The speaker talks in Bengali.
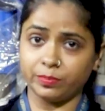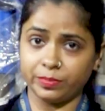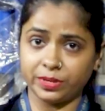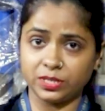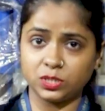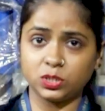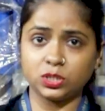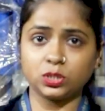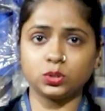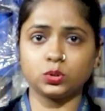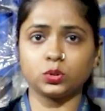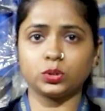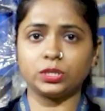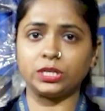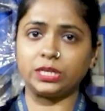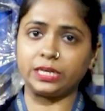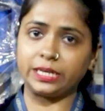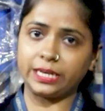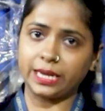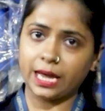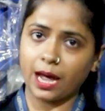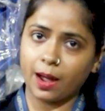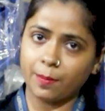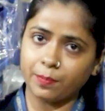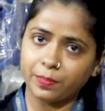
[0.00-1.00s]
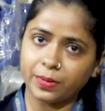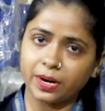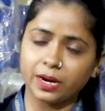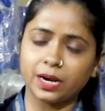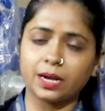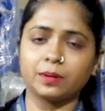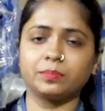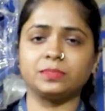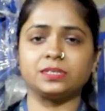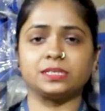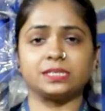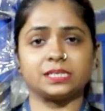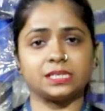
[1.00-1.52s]
মেশিন যদি নিয়ে
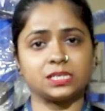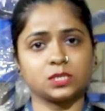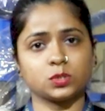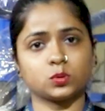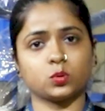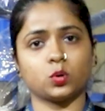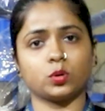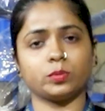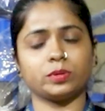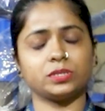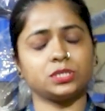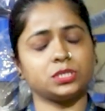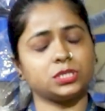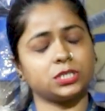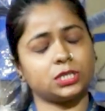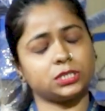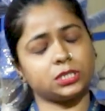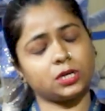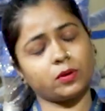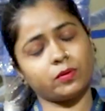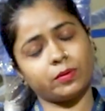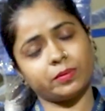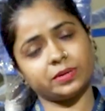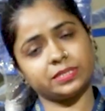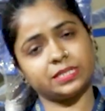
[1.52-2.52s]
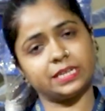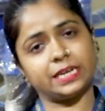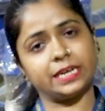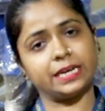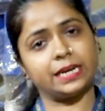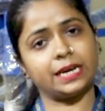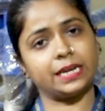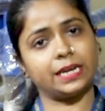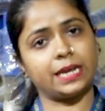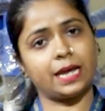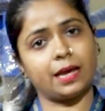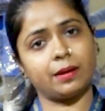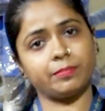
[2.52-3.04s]
আপনারা বিজনেস করবেন সেটাও আমাদের
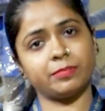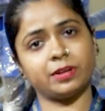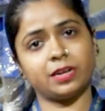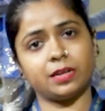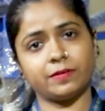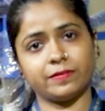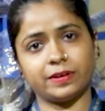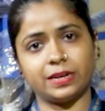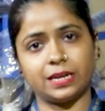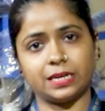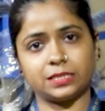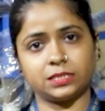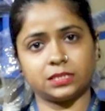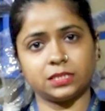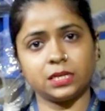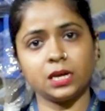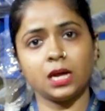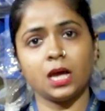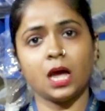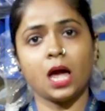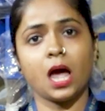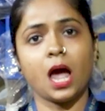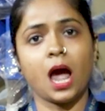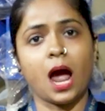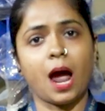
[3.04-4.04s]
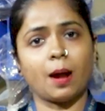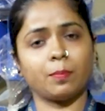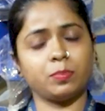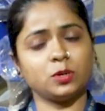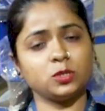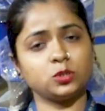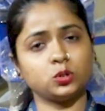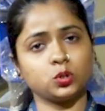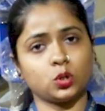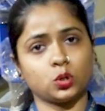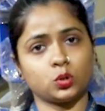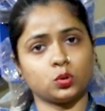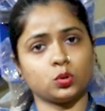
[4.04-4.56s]
এখানে অ্যাভেলেবল অ্যাভেলেবেল আছে
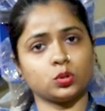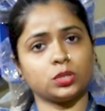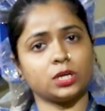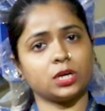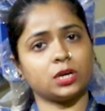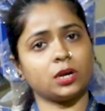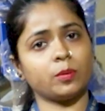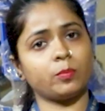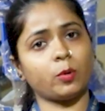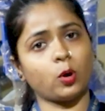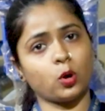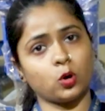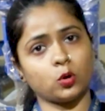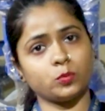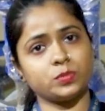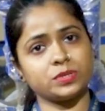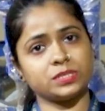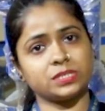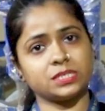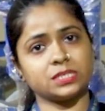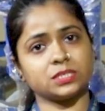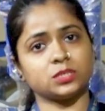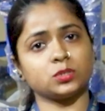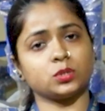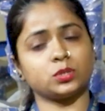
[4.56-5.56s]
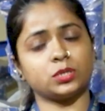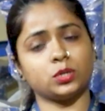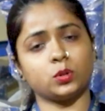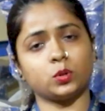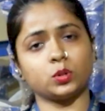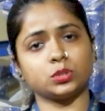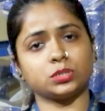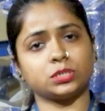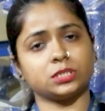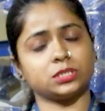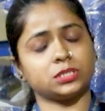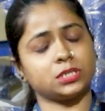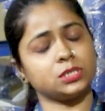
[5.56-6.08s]
আপনি ছোট্ট থেকে বড় বিজনেস যদি
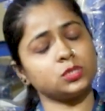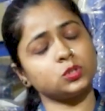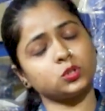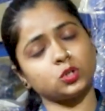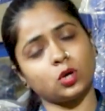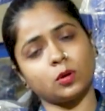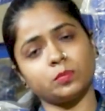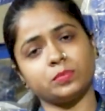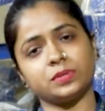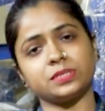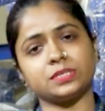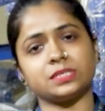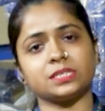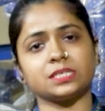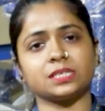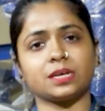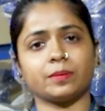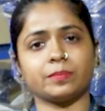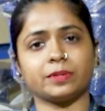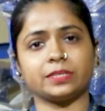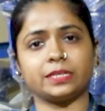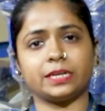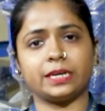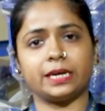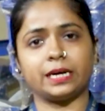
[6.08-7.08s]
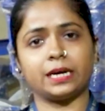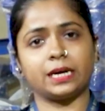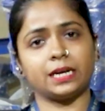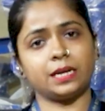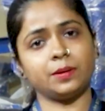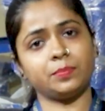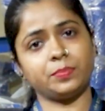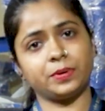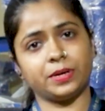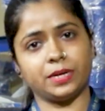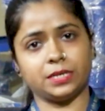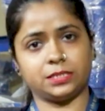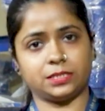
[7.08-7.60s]
করতে চান সব বিজনেস আমাদের
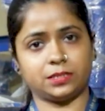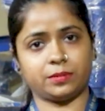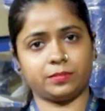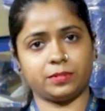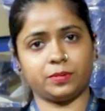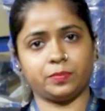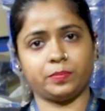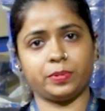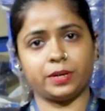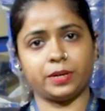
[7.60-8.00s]
এখানে পেয়ে যাবেন